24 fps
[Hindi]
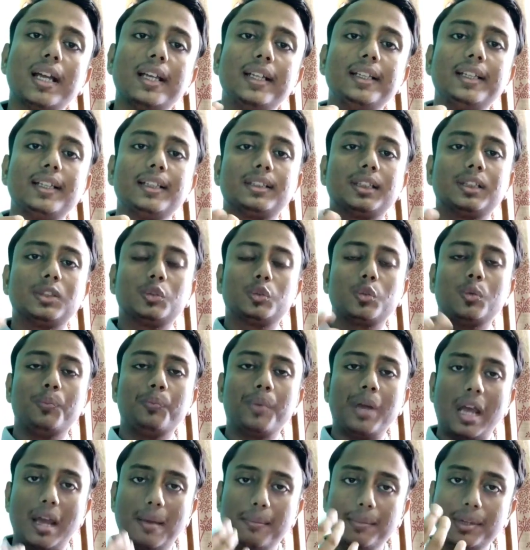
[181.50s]
लाइन के साथ तुम
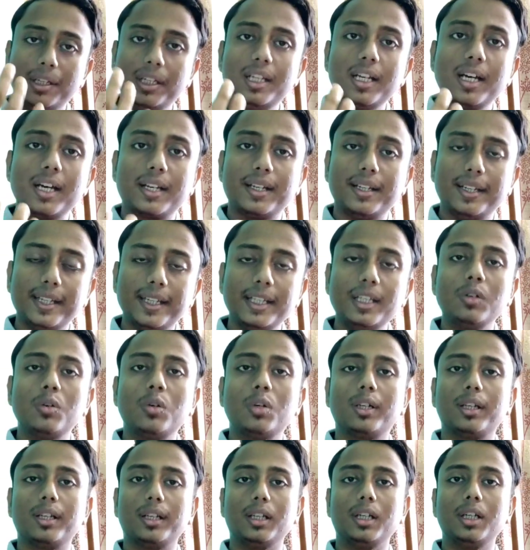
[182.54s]
फेमिलियर नहीं
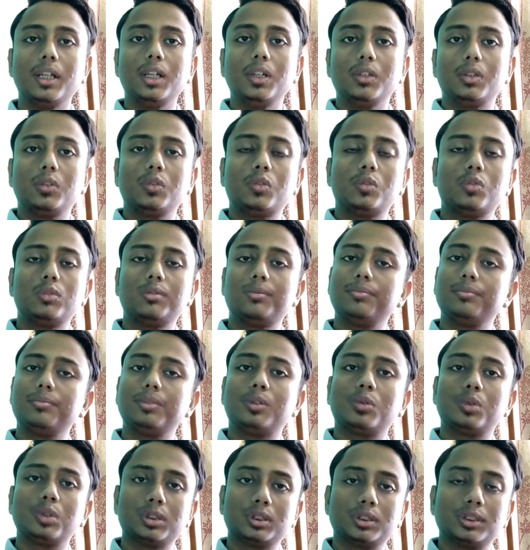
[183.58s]
होगे तो तुम
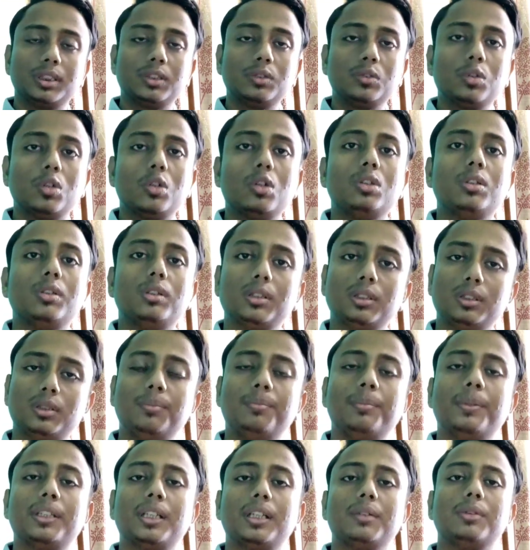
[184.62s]
क्वेश्चन को
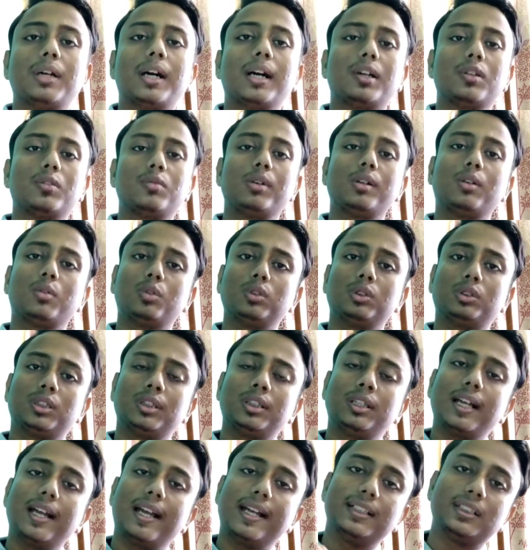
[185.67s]
मतलब अगर तुम्हें
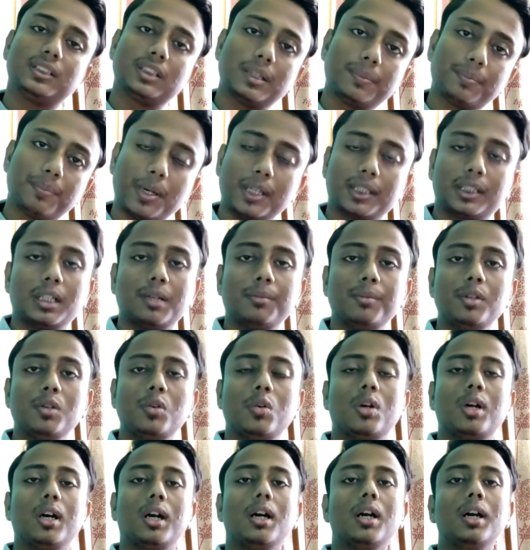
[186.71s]
क्वेश्चन का आंसर पता भी
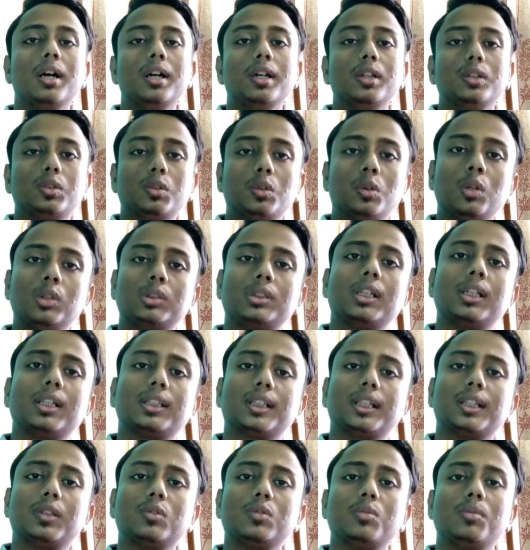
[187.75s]
होगा तो हो
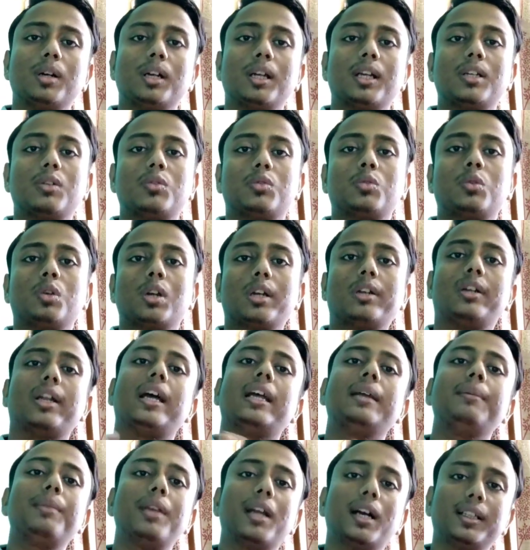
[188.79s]
सकता है तुम्हारा थोड़ा
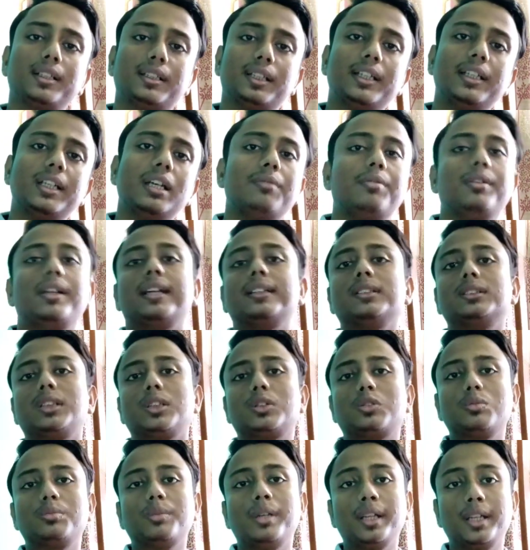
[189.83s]
टाइम लग जाए या फिर
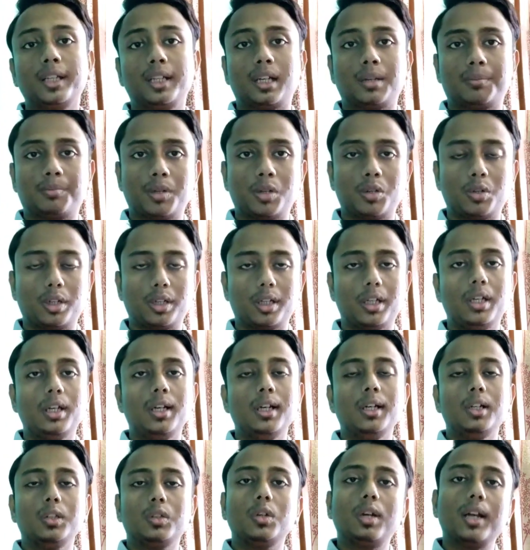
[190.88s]
आंसर तुम नहीं कर पाओगे
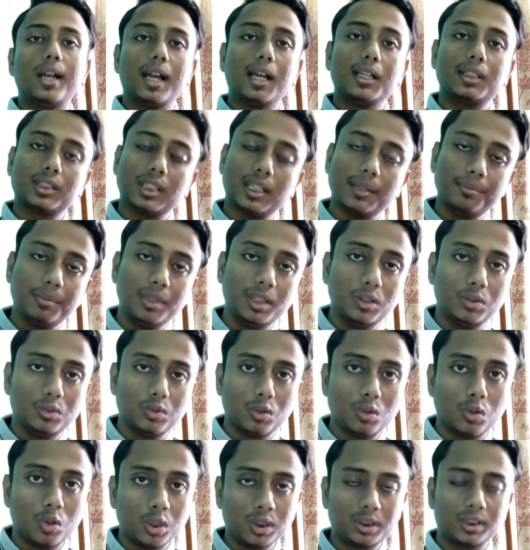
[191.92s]
तो ऐसा
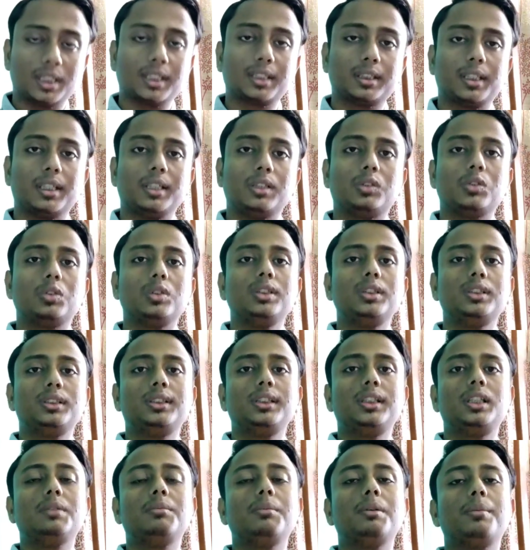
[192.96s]
बिल्कुल हो सकता है तो
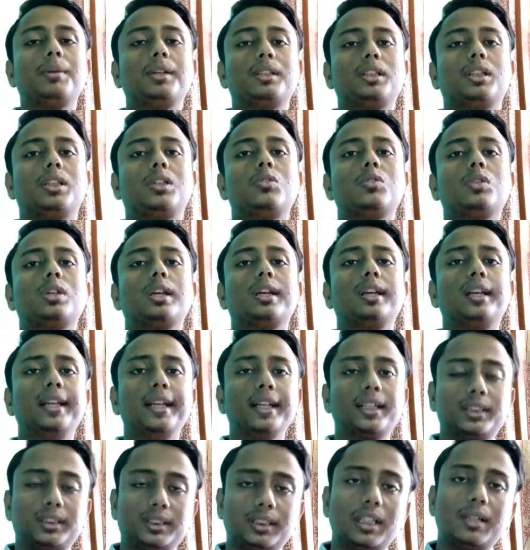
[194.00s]
इसीलिए मैं बता रहा हूँ कि
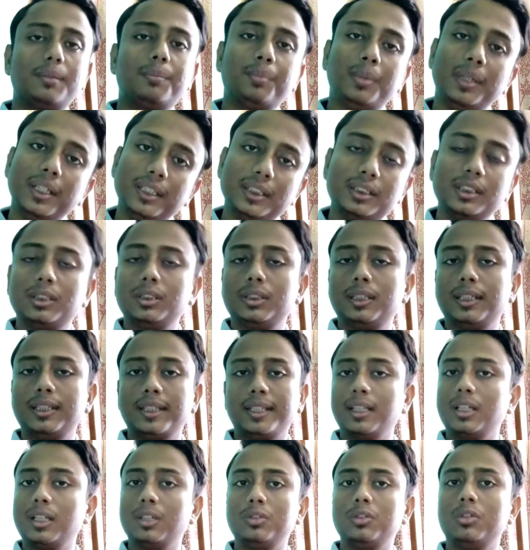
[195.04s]
लेक्चर फिर से
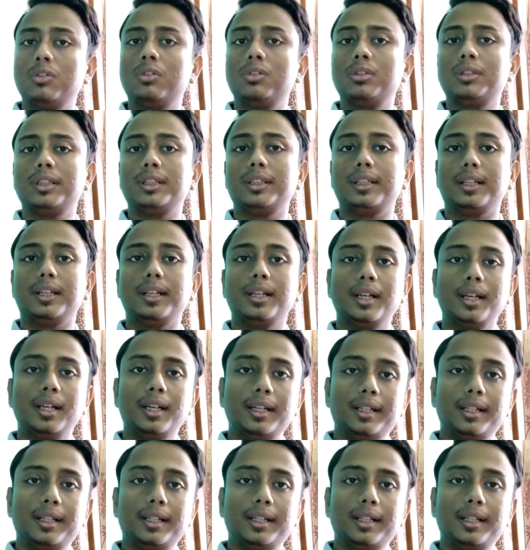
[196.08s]
देखने की ज़रूरत नहीं है